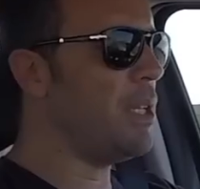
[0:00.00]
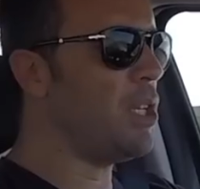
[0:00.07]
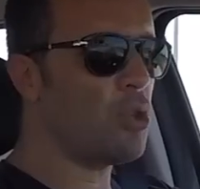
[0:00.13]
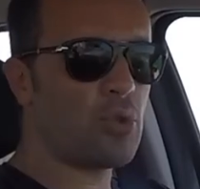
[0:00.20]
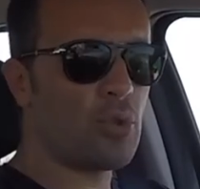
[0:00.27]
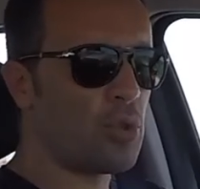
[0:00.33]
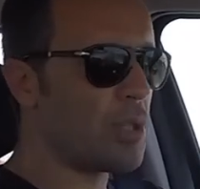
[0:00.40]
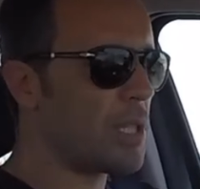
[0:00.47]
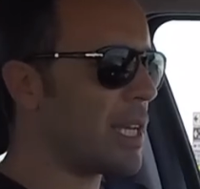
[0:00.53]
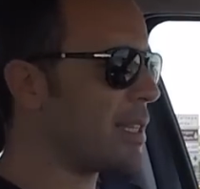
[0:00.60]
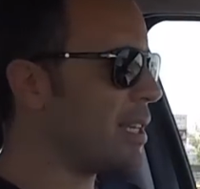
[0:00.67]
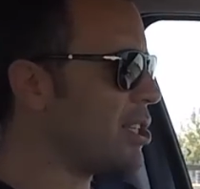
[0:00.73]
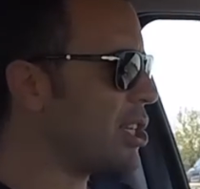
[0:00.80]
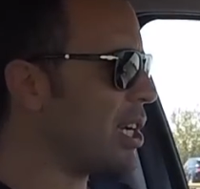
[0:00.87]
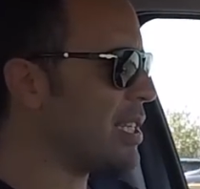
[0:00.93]
Biliyorsunuz
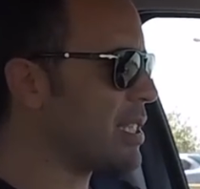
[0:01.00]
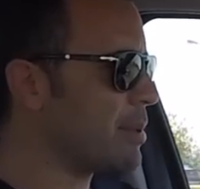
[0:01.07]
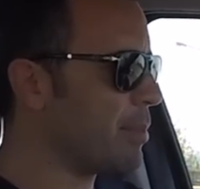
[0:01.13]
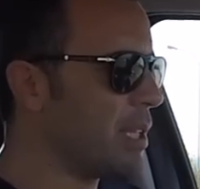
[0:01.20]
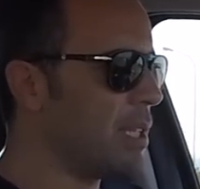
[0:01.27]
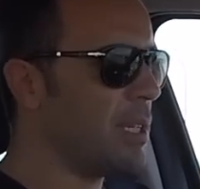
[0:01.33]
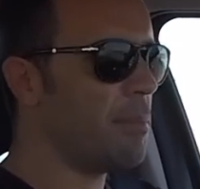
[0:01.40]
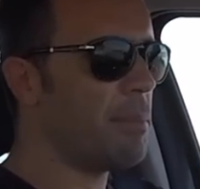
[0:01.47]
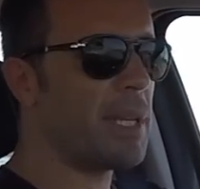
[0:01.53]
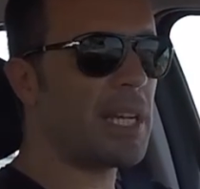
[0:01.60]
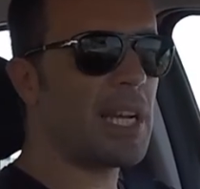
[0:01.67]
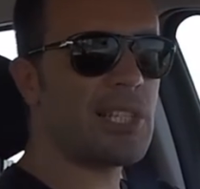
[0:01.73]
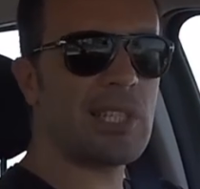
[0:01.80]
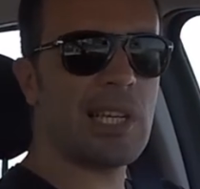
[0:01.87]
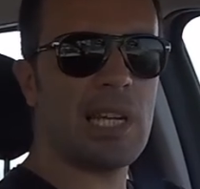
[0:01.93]
zaten şanzımanı
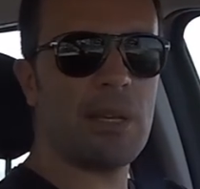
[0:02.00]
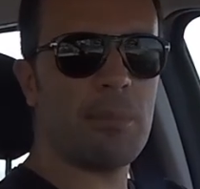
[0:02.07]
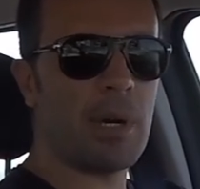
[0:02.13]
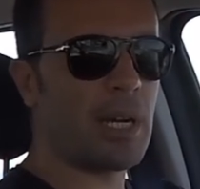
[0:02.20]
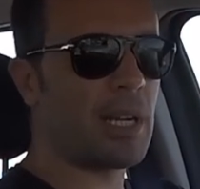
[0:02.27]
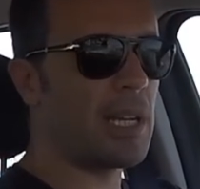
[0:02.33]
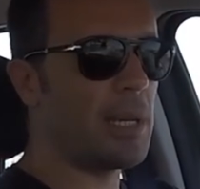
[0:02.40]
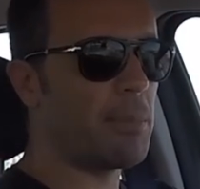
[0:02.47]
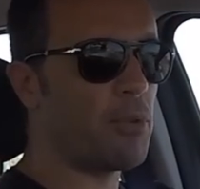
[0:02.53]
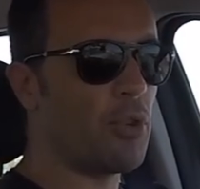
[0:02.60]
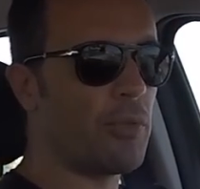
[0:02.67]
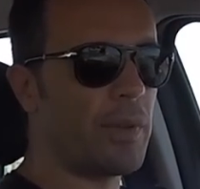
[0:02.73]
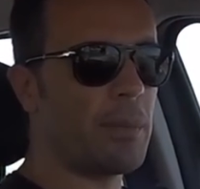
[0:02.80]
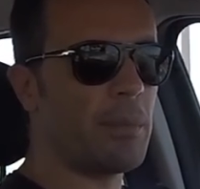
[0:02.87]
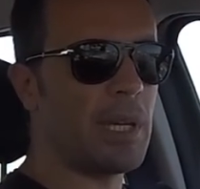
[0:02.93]
birkaç tane marka yapıyor,
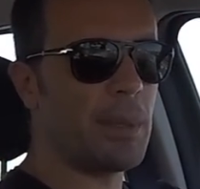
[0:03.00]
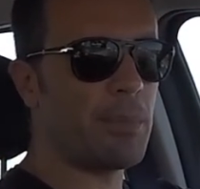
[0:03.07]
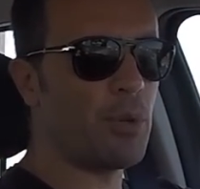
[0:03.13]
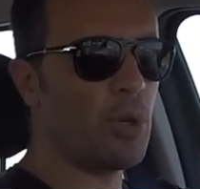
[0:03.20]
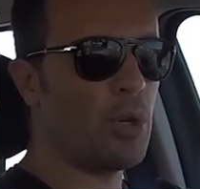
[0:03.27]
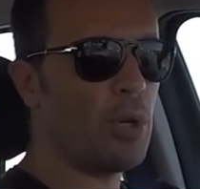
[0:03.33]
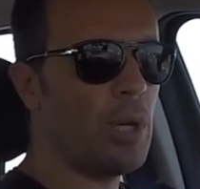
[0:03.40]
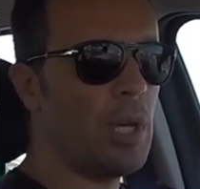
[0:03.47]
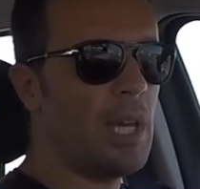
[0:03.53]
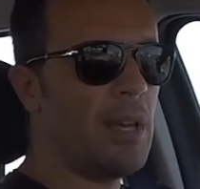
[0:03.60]
firma yapıyor